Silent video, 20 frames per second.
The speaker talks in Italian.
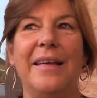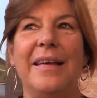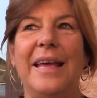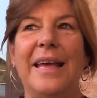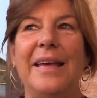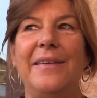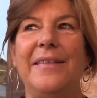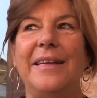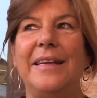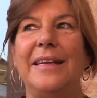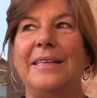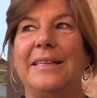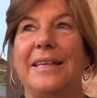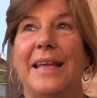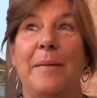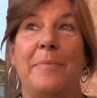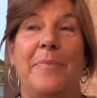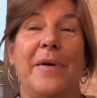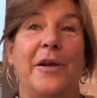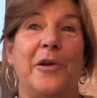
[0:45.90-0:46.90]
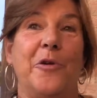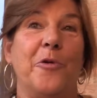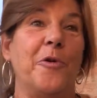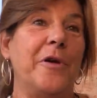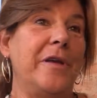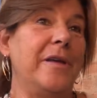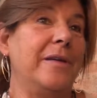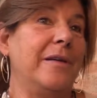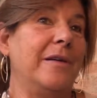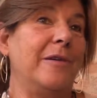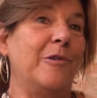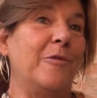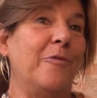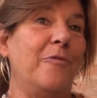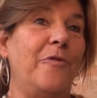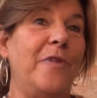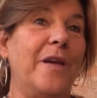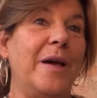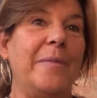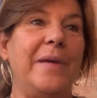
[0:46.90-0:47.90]
che è per noi
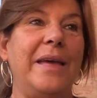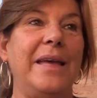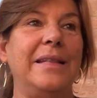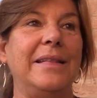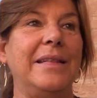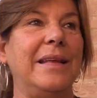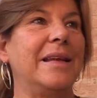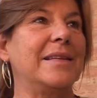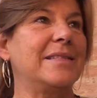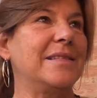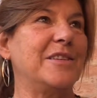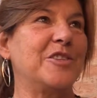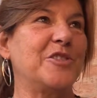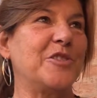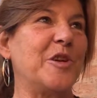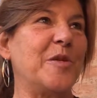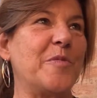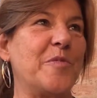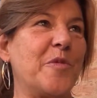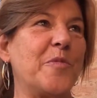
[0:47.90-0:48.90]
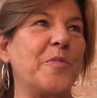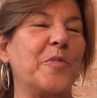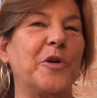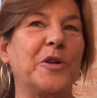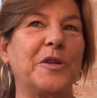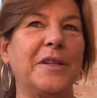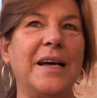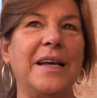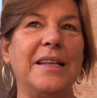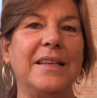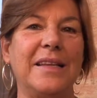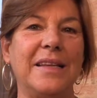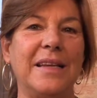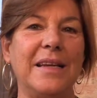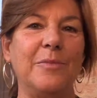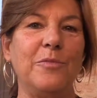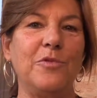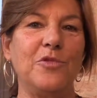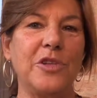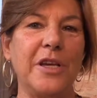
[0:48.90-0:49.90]
ovviamente la sezione più importante
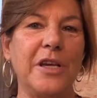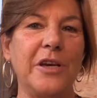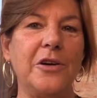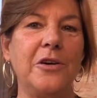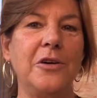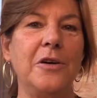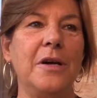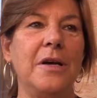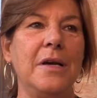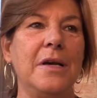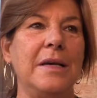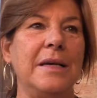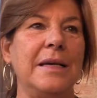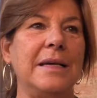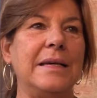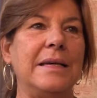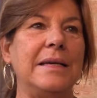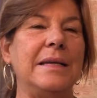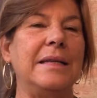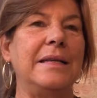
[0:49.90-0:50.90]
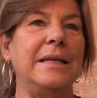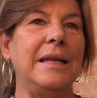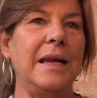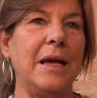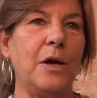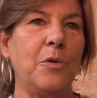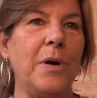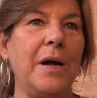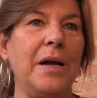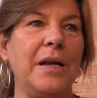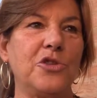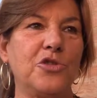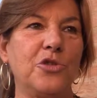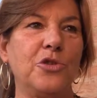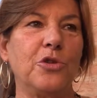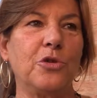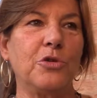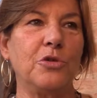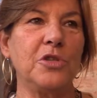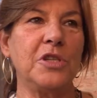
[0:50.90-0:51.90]
del museo, eh, nella quale
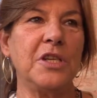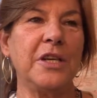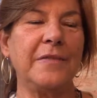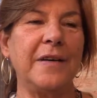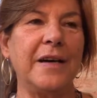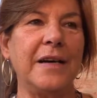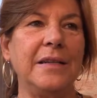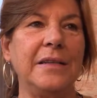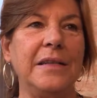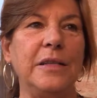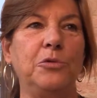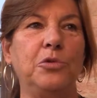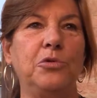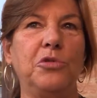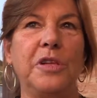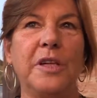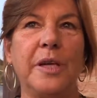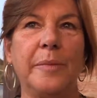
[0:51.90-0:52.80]
sono conservati tutti i